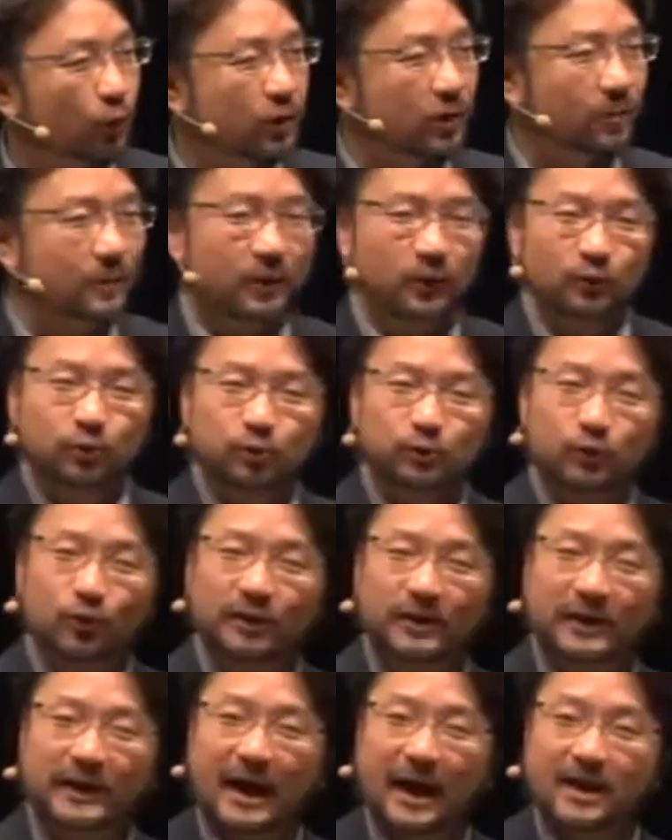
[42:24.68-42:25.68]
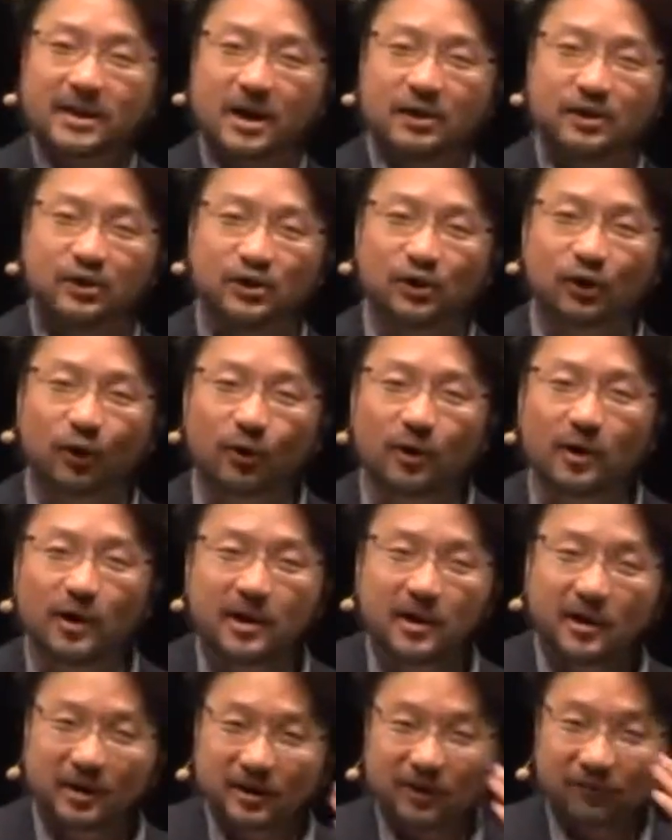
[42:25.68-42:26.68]
有的门徒都离开他的时候，
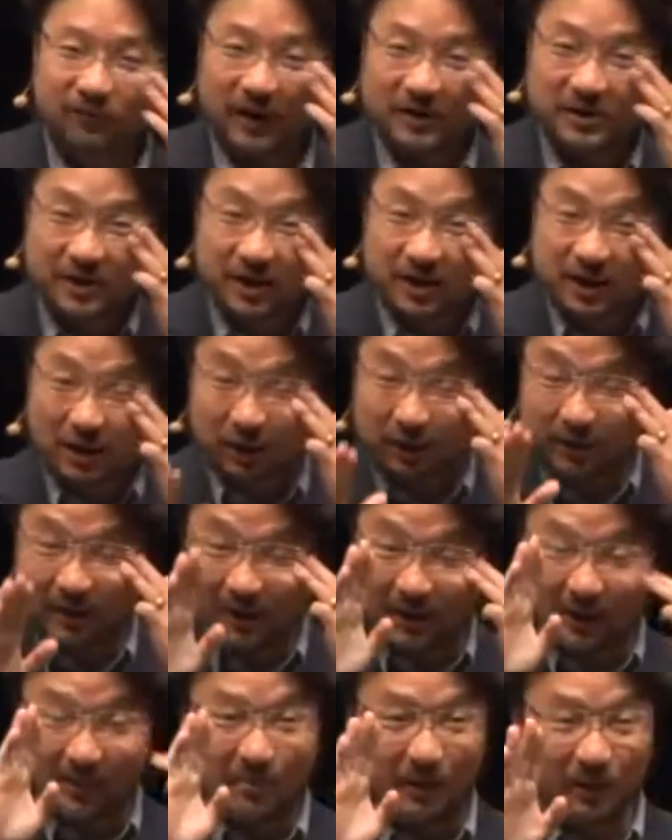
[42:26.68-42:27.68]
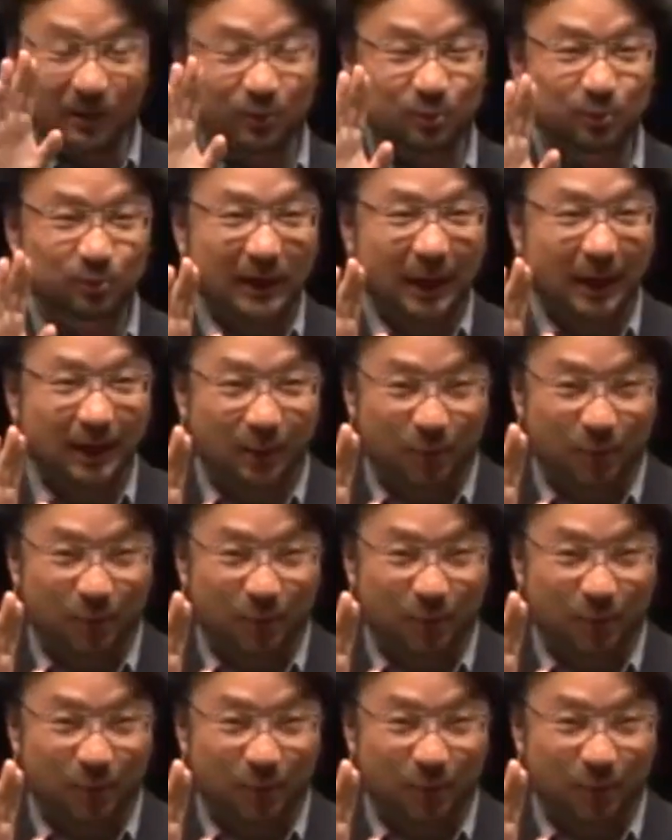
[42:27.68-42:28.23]
你发现有一个门徒他